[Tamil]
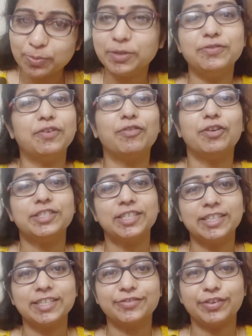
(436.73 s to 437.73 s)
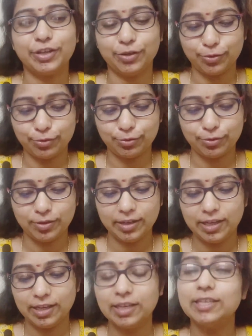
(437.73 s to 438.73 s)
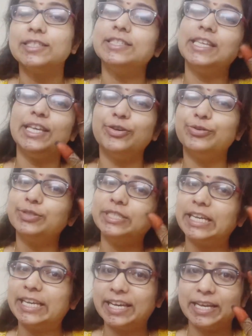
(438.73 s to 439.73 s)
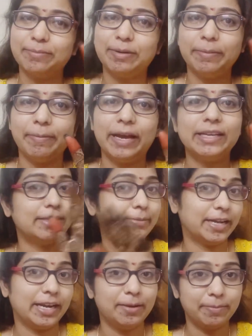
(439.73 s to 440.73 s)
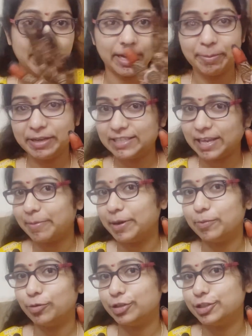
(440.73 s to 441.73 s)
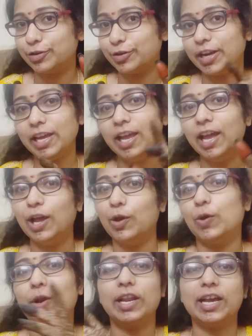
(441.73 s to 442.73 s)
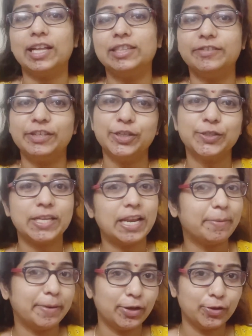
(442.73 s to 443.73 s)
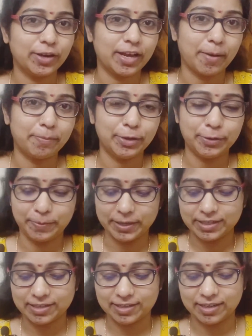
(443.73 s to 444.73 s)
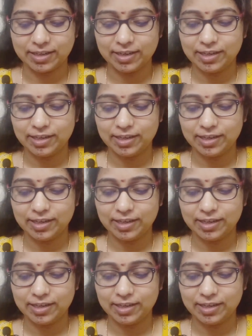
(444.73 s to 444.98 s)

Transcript: ஸோ மச் ஃபார் வாட்சிங் திஸ் வீடியோ சி யூ டேக் கேர் பா பாய் நம்ம கண்டிப்பாக நேமிங் செரமனி முடிஞ்ச உடனே உங்களுக்கு அந்த வீடியோஸ் எல்லாமே நான் உங்களுக்கு அப்லோட் பண்ணுறேன்